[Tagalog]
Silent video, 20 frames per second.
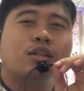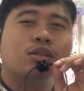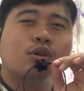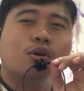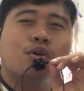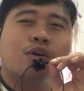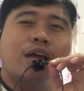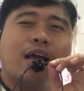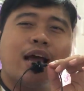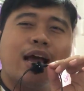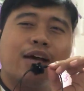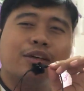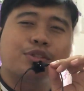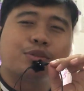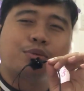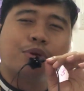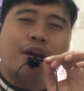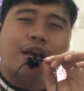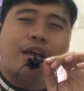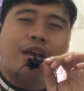To the
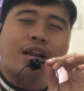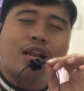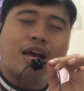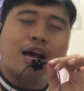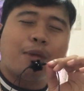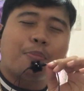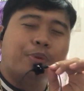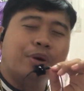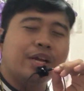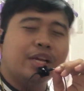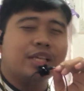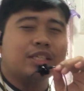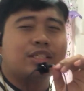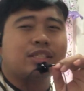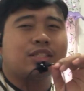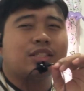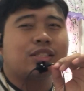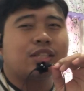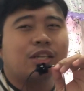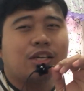straight up. Peace.
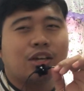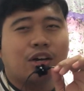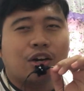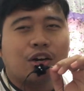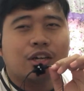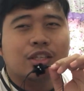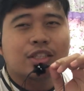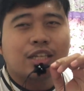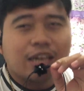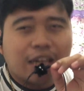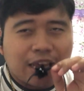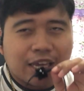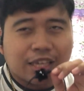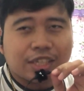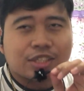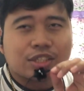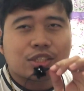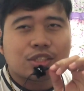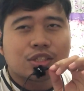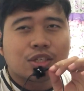See you on the
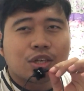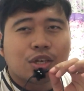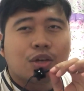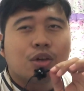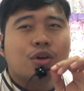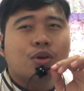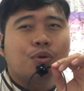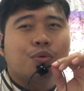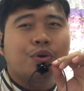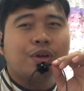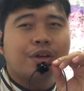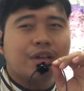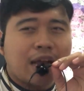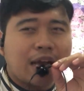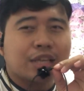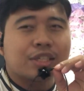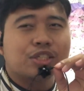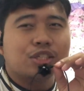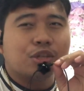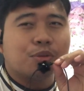next
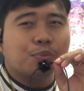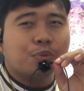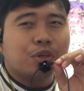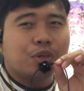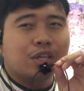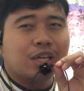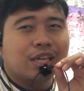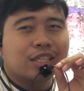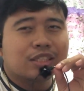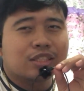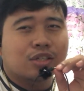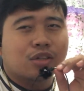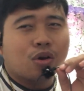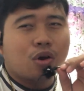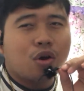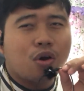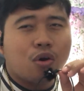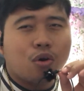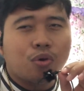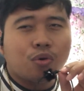reaction video. Let's
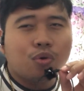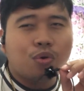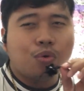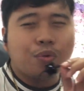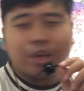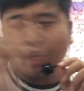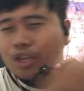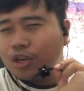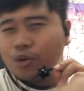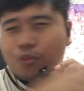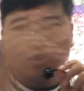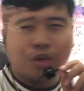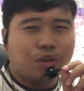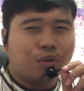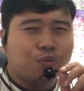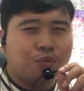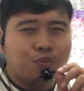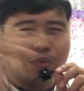go. Wiki wiki